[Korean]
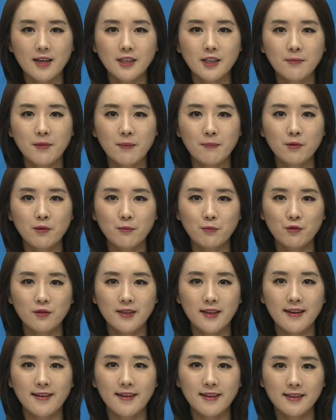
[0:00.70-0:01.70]
가슴 아픈
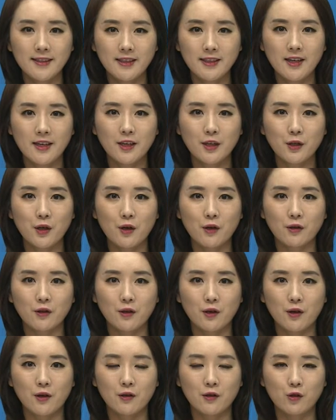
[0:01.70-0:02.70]
분단의 시작이
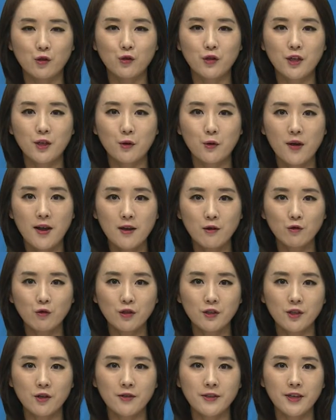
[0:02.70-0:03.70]
되었던 6.25
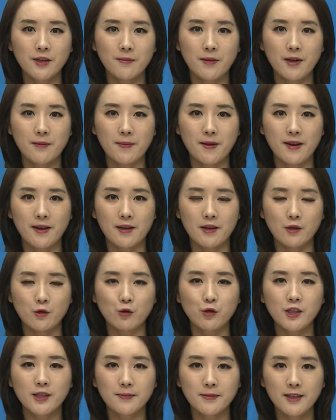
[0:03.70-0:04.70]
한국전쟁 발발
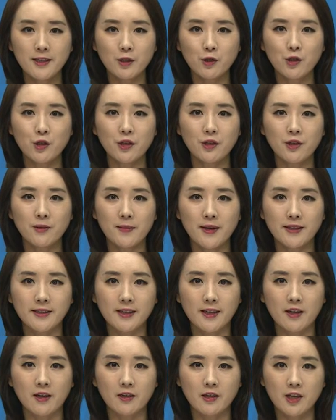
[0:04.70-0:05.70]
67주년을
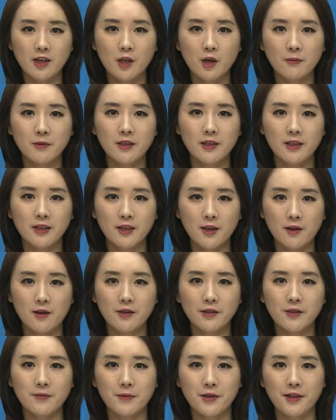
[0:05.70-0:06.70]
맞아 기념식이
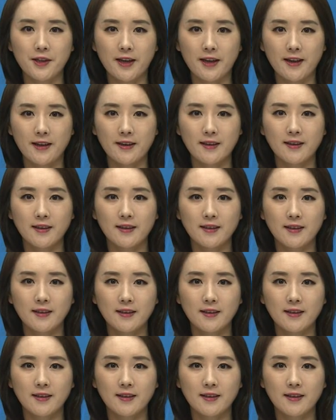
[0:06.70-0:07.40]
열렸습니다.